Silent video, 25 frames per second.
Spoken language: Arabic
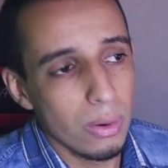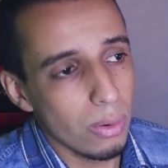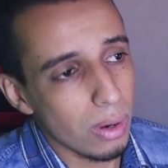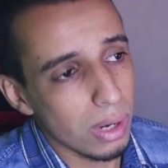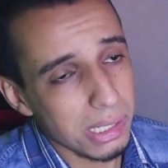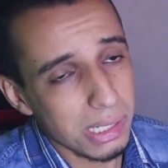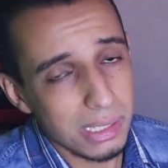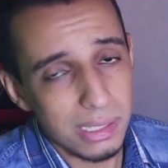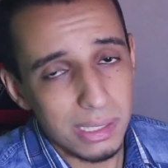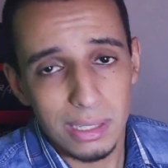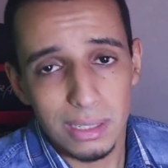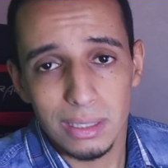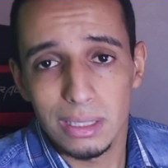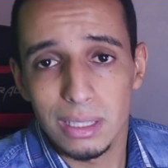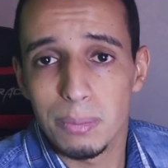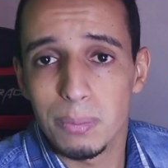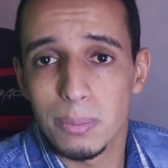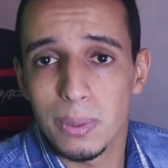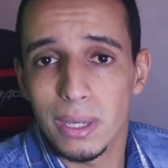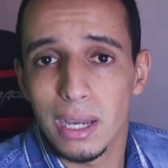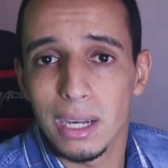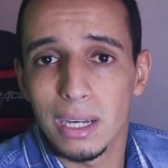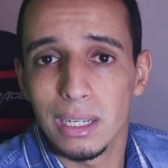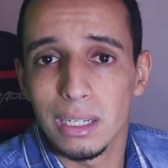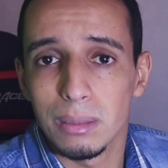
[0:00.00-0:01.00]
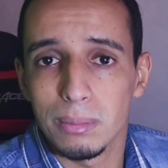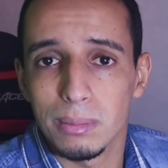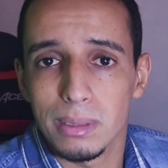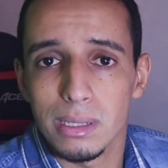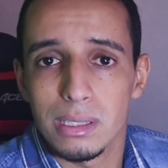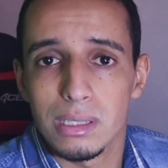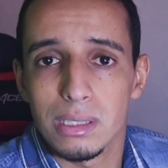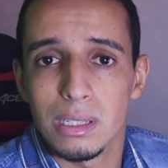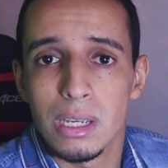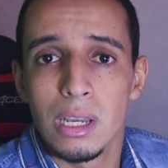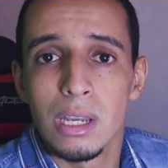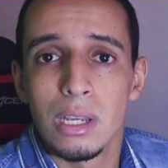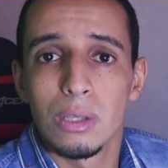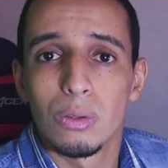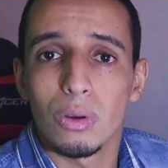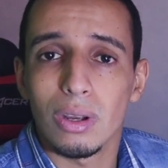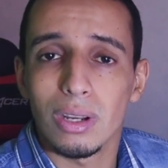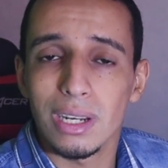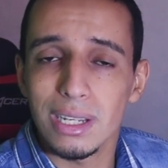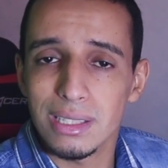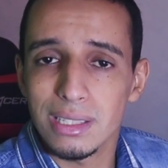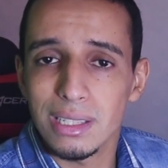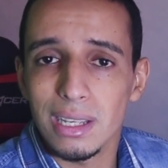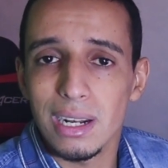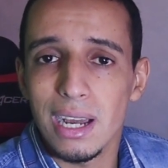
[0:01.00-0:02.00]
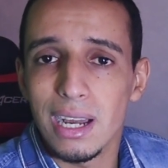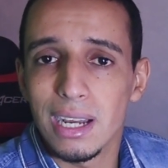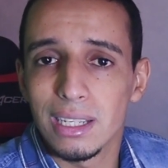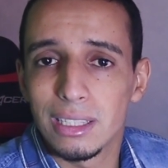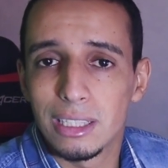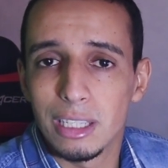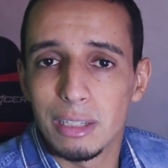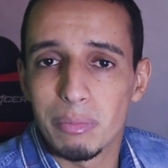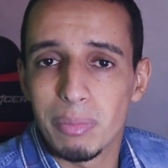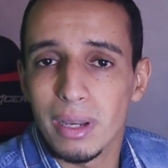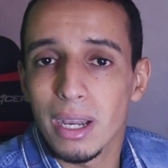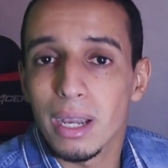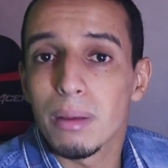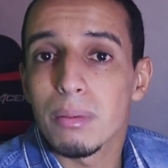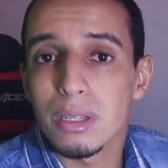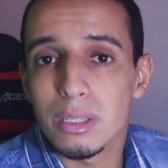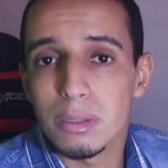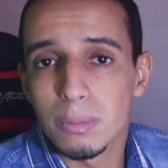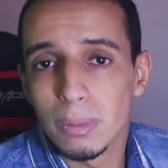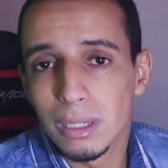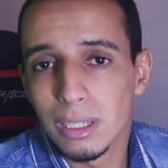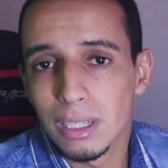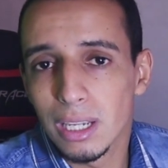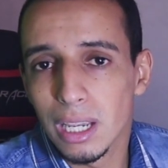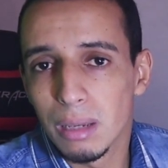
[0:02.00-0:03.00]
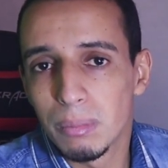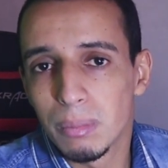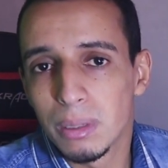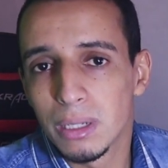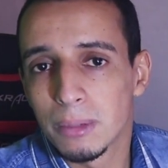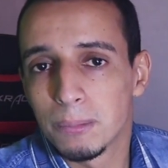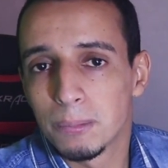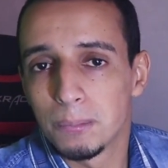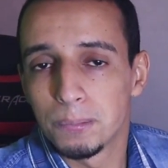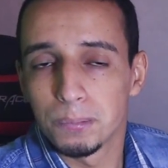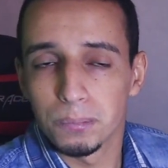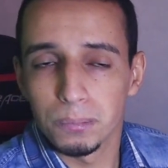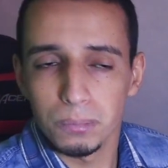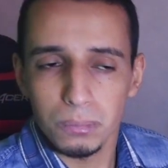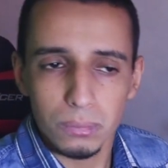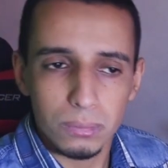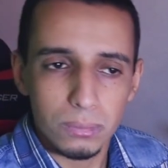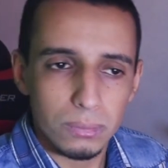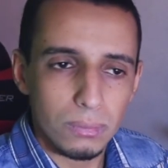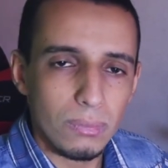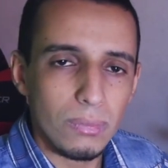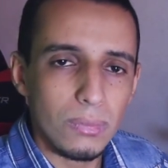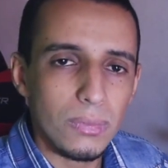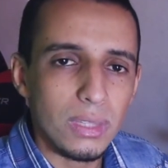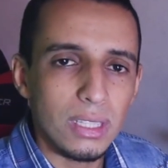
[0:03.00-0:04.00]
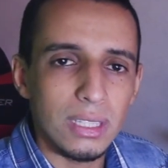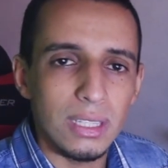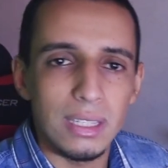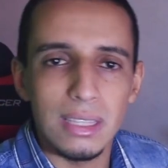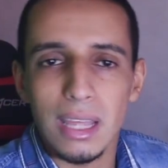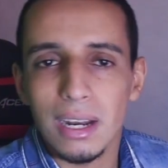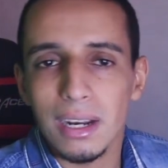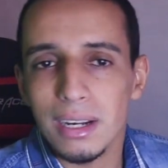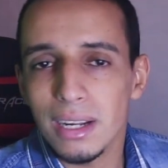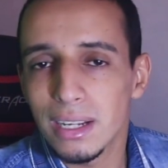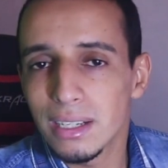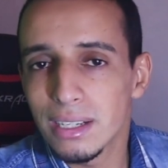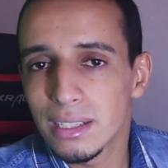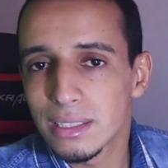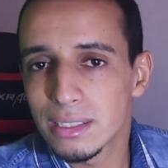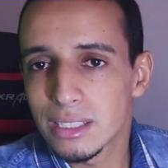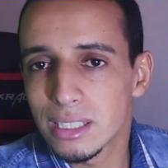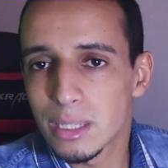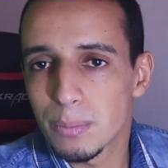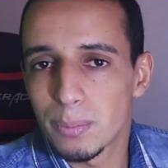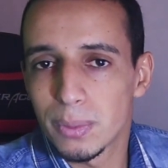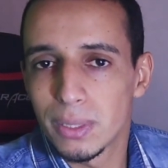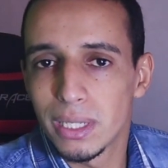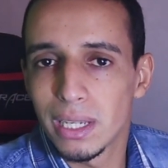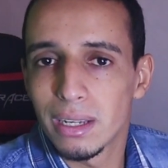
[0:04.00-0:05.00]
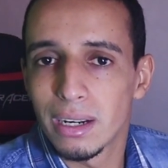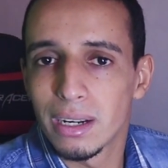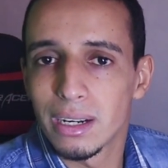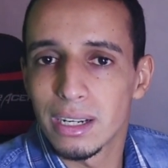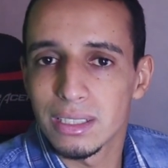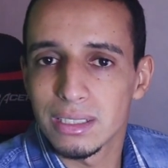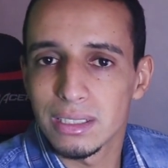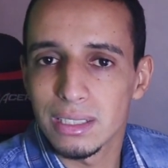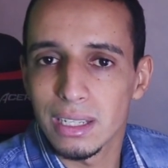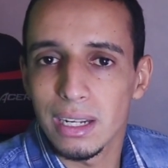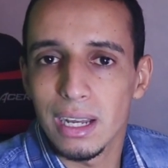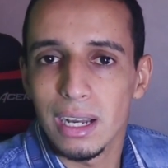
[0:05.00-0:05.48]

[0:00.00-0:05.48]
وكيختار الدي بي اي اللي بغيتي دونك لا الصراحه الدي بي اي بالنسبه للجيمين هضرنا على التيب ديالها لا